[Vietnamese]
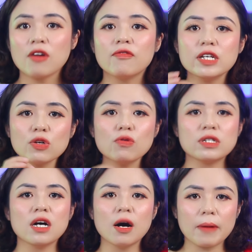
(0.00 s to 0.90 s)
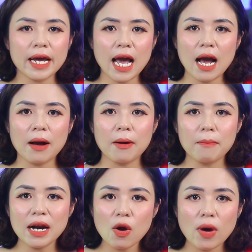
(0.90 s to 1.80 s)
Ví dụ, trường hợp khách hàng
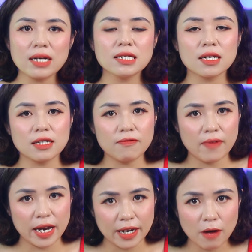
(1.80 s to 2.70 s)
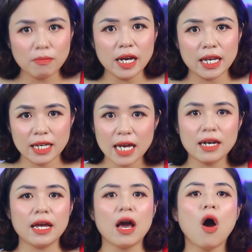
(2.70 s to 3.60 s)
băn khoăn sợ chất vải nóng này,
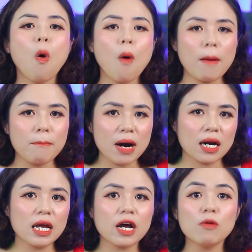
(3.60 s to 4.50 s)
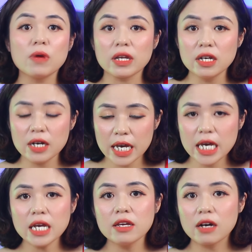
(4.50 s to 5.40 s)
nhăn này, hoặc mặc lên không được như
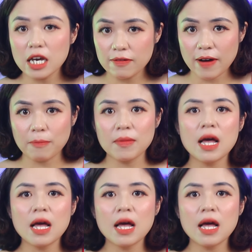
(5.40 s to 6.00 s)
ý, như kỳ vọng,